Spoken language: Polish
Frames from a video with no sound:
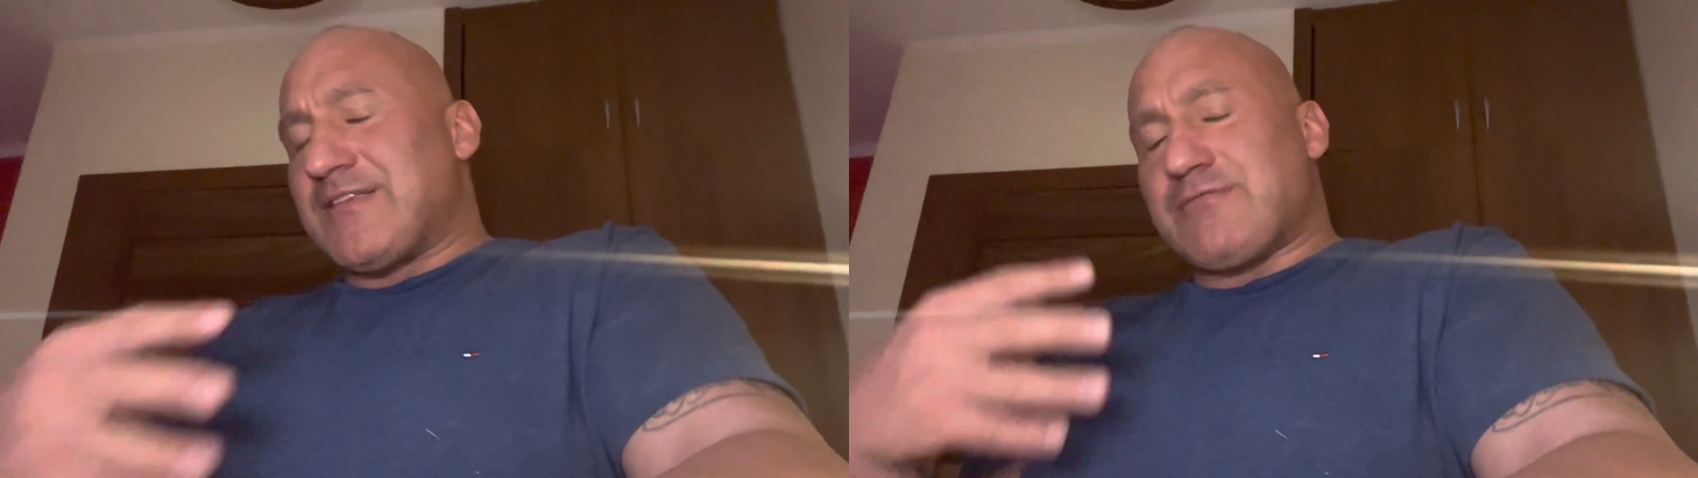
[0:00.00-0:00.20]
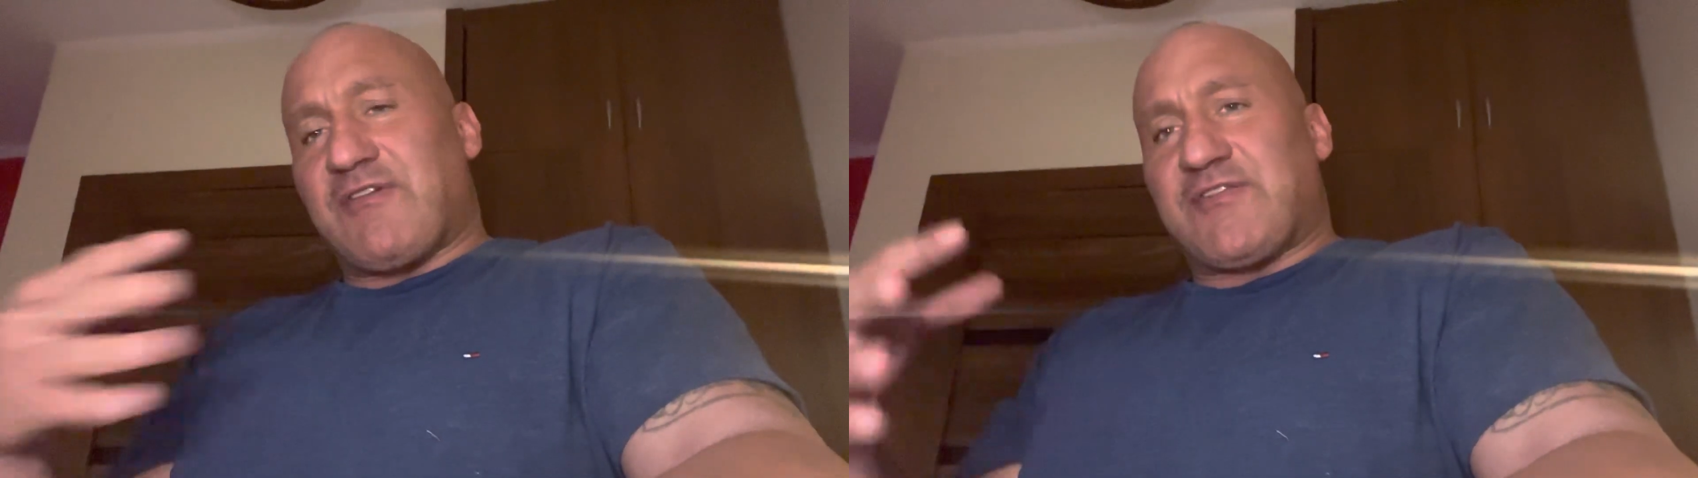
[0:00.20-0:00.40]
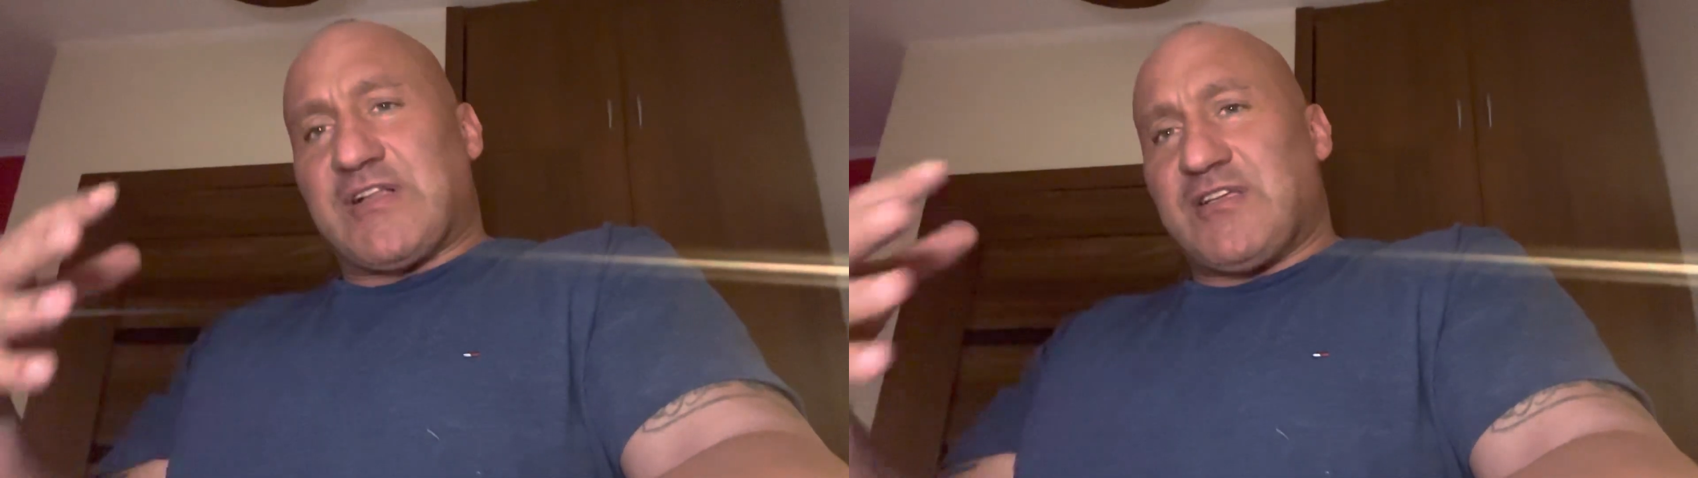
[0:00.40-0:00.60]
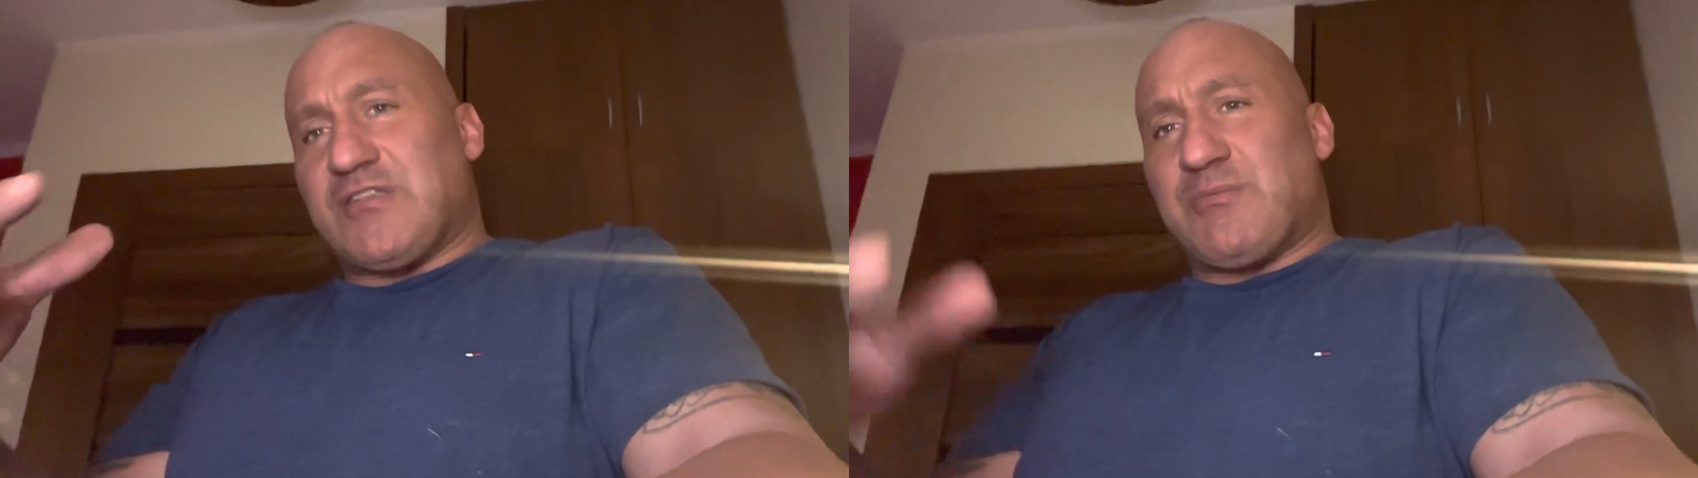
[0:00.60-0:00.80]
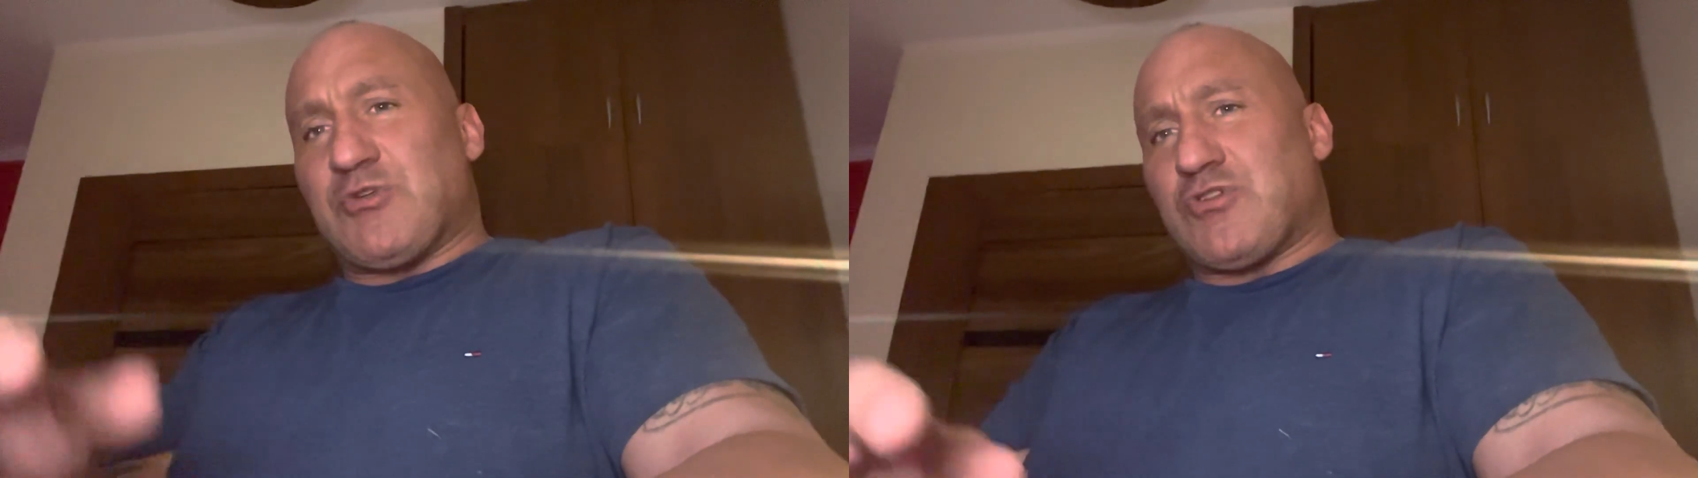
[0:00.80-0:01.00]
Sławka
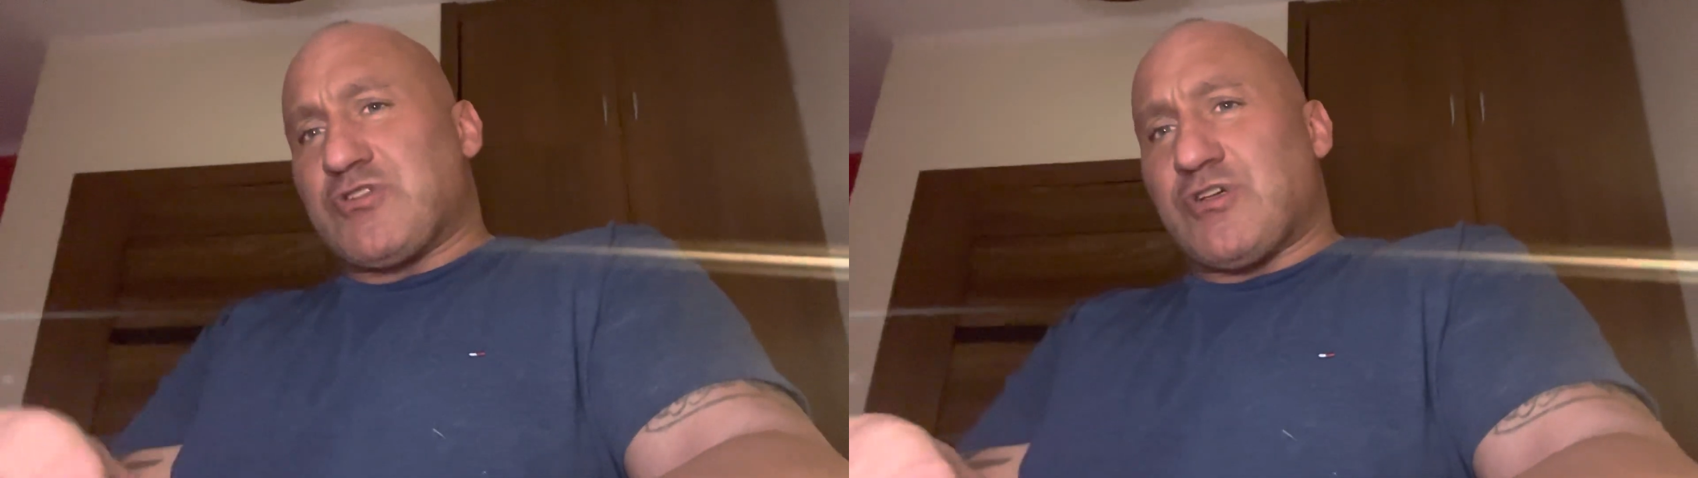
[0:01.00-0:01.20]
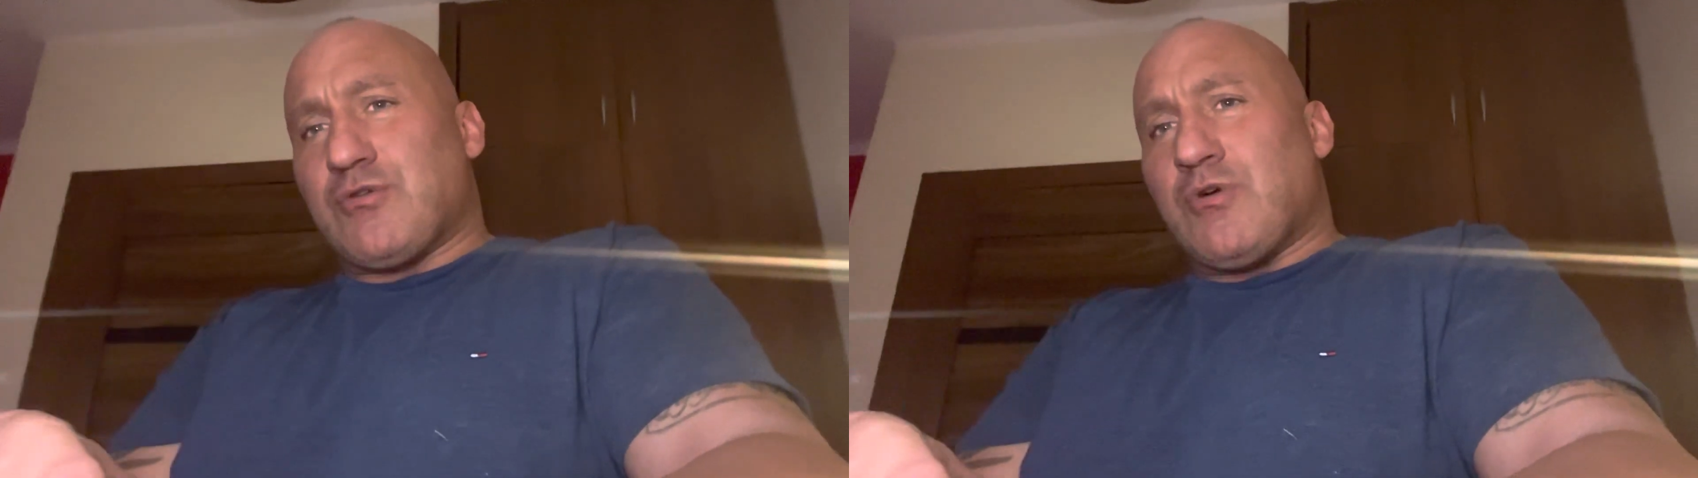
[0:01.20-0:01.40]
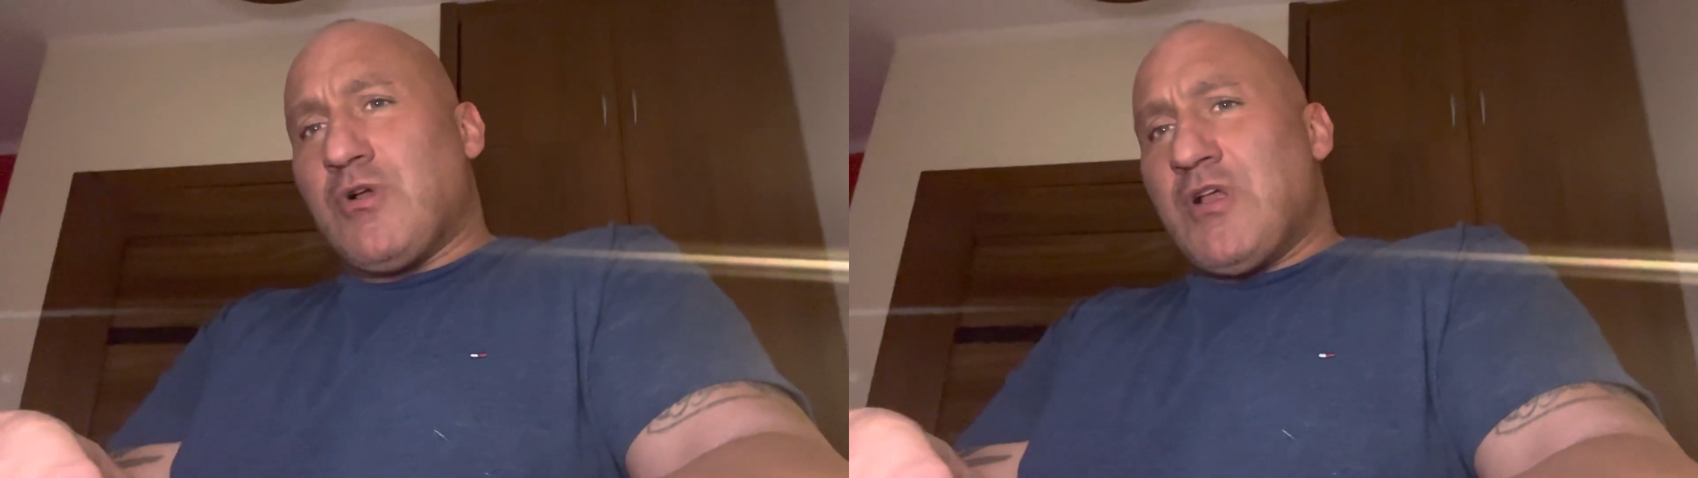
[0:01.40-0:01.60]
na motocyklu.